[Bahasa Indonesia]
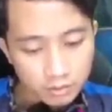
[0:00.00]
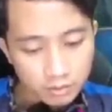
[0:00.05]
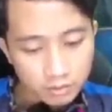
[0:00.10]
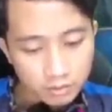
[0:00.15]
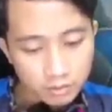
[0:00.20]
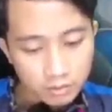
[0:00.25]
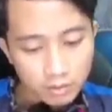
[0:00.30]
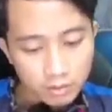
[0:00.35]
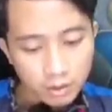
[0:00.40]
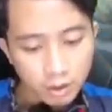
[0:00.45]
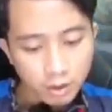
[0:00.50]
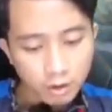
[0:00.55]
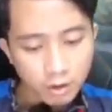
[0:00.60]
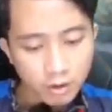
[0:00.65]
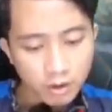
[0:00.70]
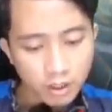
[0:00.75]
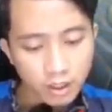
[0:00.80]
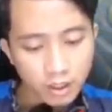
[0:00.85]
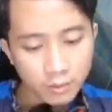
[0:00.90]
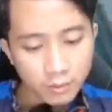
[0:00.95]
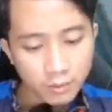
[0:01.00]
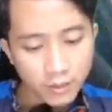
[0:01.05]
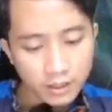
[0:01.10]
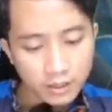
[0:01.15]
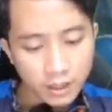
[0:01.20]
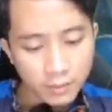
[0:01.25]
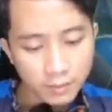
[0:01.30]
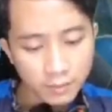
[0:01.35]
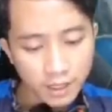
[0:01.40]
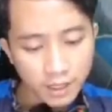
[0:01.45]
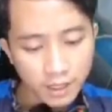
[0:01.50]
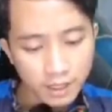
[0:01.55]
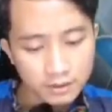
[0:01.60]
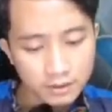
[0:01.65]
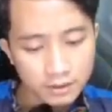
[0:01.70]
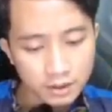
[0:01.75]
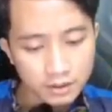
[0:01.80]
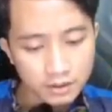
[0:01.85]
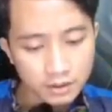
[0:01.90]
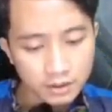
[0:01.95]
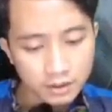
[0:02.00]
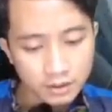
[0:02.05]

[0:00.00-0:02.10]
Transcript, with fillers: Kok kayak patah-patah sih ini?